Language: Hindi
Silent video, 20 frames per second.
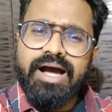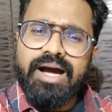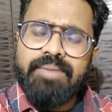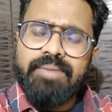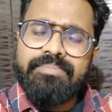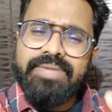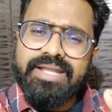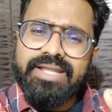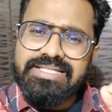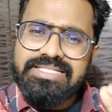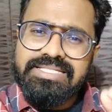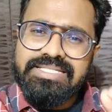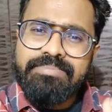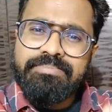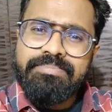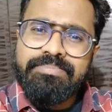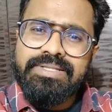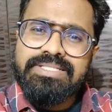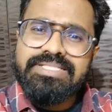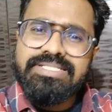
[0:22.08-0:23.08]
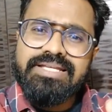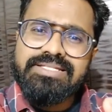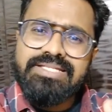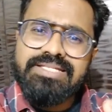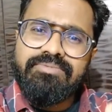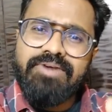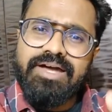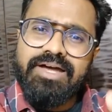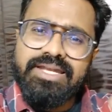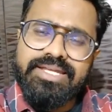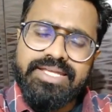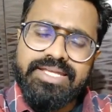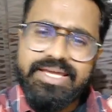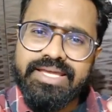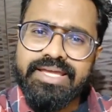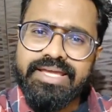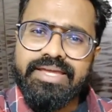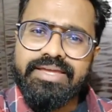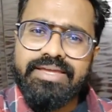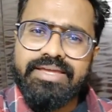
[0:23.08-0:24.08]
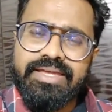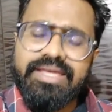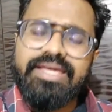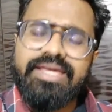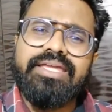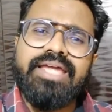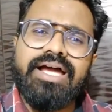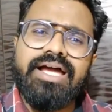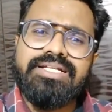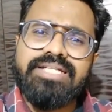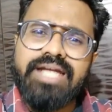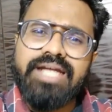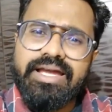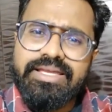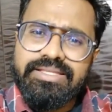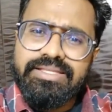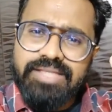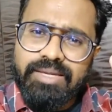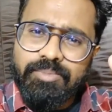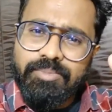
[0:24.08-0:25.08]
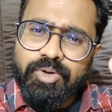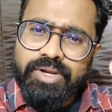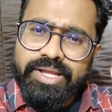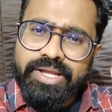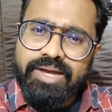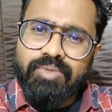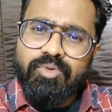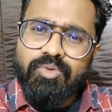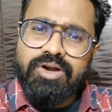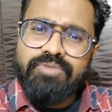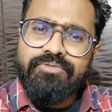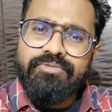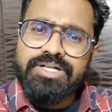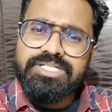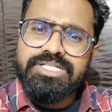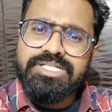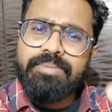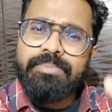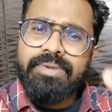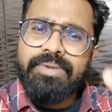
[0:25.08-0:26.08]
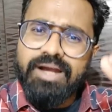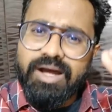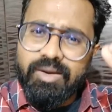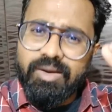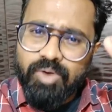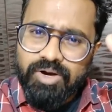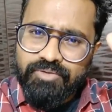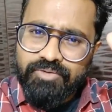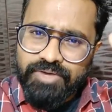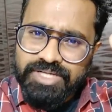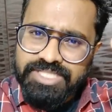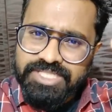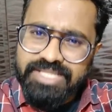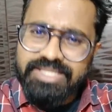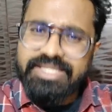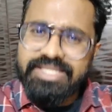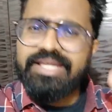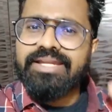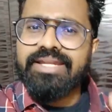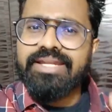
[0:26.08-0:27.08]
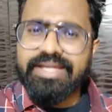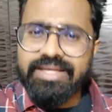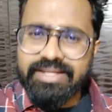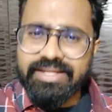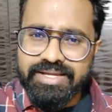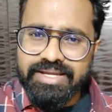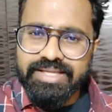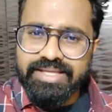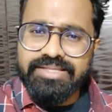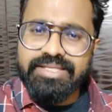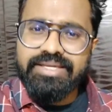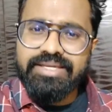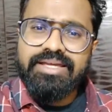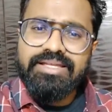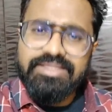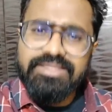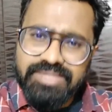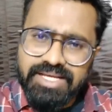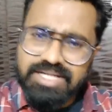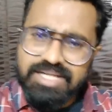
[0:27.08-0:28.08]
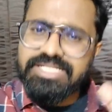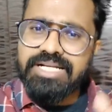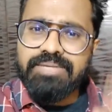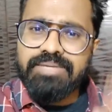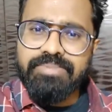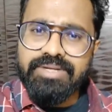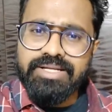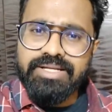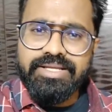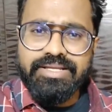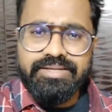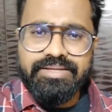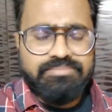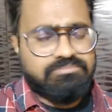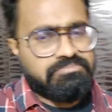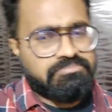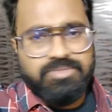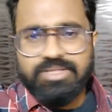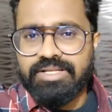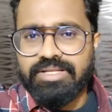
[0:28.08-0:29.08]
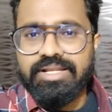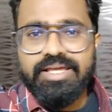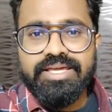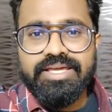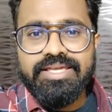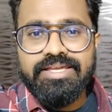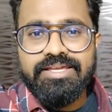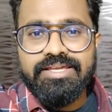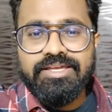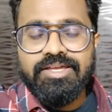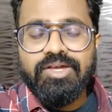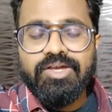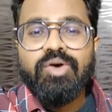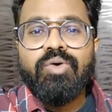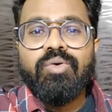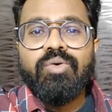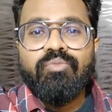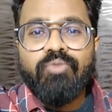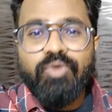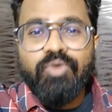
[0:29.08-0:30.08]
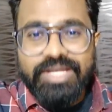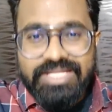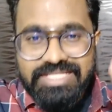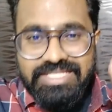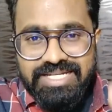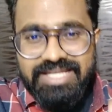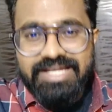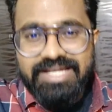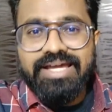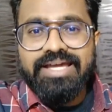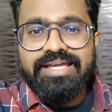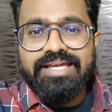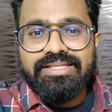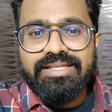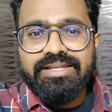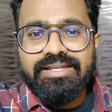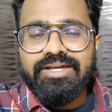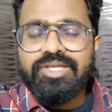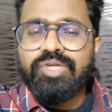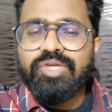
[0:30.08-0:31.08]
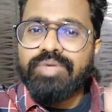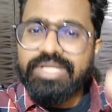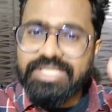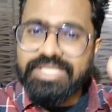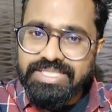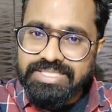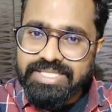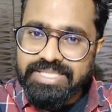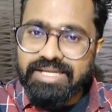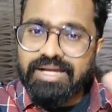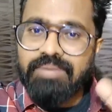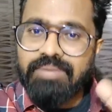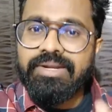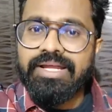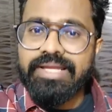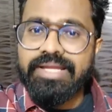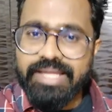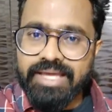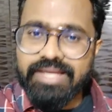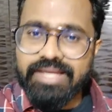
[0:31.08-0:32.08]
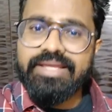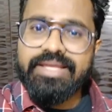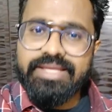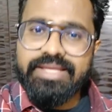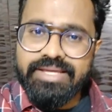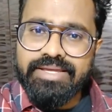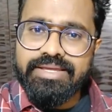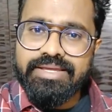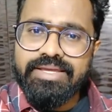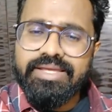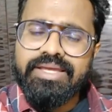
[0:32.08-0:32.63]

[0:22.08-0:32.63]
अब मेरा सिंपल सा सवाल ये है क्या शाहिद कपूर एक अवार्ड फंक्शन पर अवार्ड फंक्शन देखने के लिए गए थे दर्शक बन के नहीं वो इसलिए गए थे ना क्योंकि जैसे खबरें कह रही है